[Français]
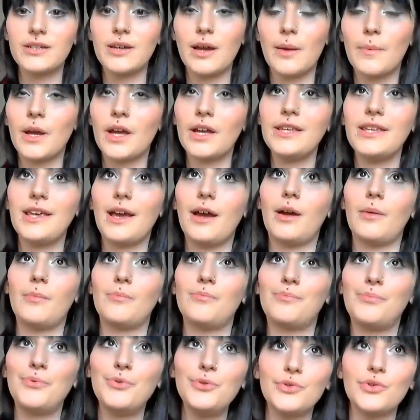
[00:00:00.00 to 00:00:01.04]
Après, il y a
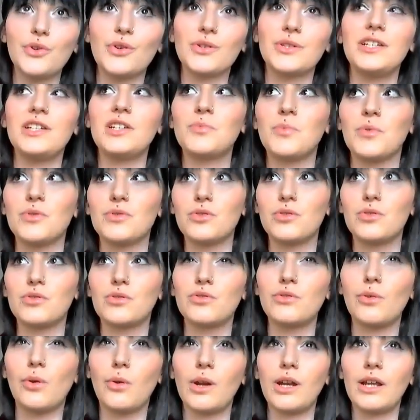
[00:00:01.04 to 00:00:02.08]
plusieurs sites, je pense que
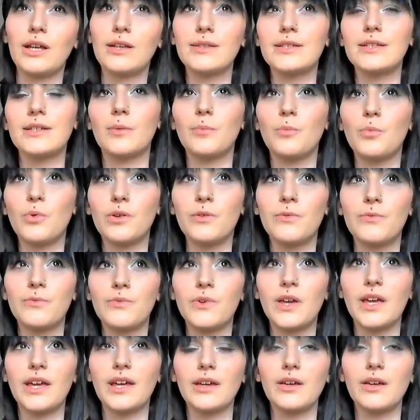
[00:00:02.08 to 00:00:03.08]
sur l'indien.fr,